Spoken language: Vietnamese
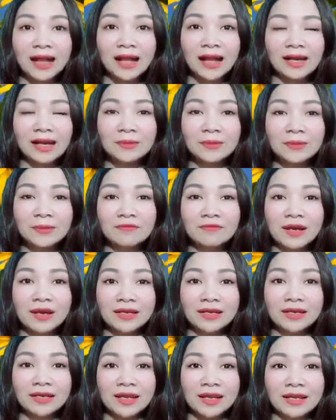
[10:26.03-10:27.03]
Càng làm như
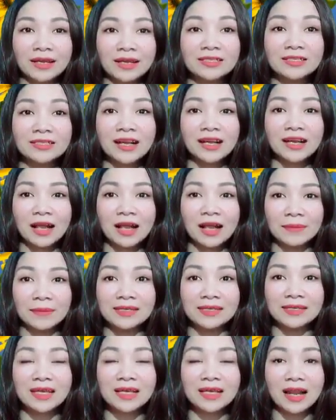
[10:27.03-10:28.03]
vậy thì sẽ càng
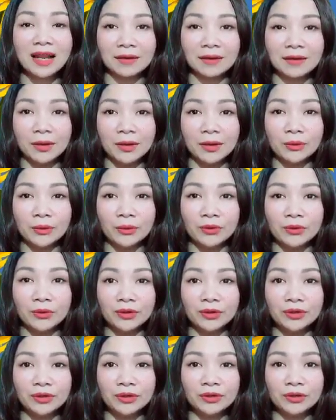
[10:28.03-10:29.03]
bị xa lánh mà
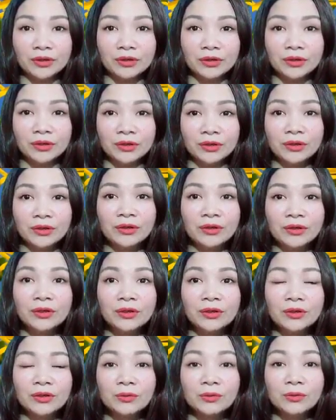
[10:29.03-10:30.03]
thôi.
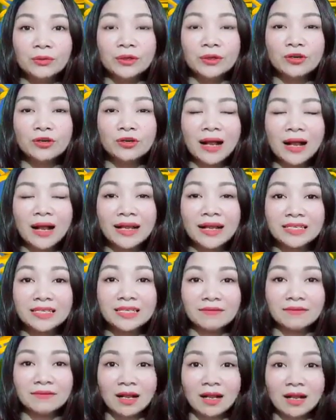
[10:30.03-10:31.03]
Quý cô bác anh
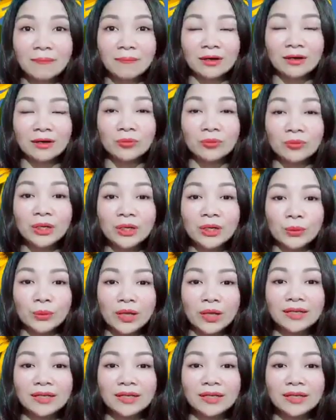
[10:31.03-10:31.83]
chị và các bạn cũng đừng